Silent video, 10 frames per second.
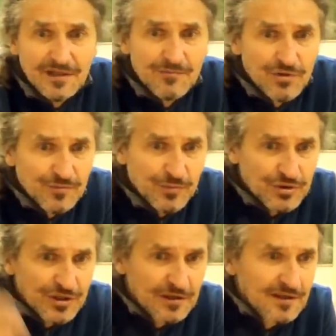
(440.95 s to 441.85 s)
Ты их можем
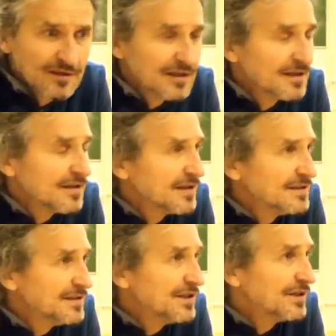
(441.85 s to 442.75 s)
просто
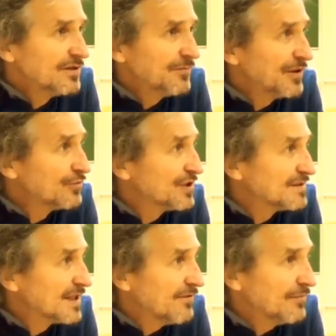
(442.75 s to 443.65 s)
каталогизировать по нужным
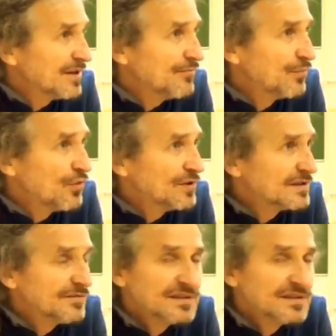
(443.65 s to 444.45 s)
словам там поиски.